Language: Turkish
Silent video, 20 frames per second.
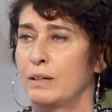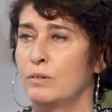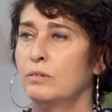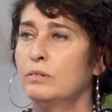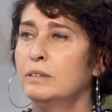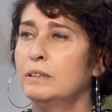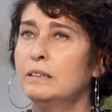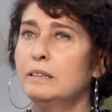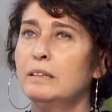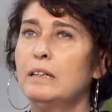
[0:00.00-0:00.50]

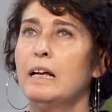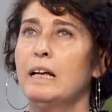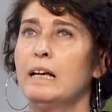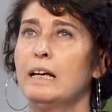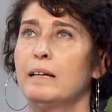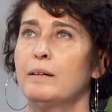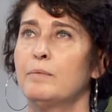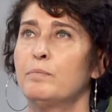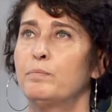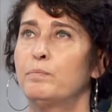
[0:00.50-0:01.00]
Onların
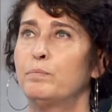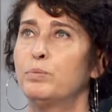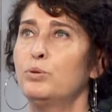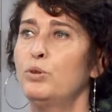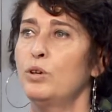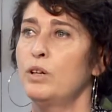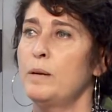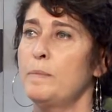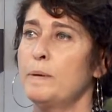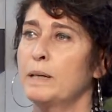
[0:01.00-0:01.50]
e, bu
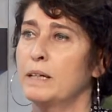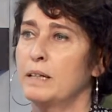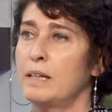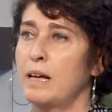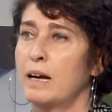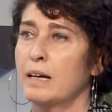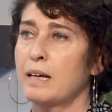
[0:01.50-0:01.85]
döneme kadar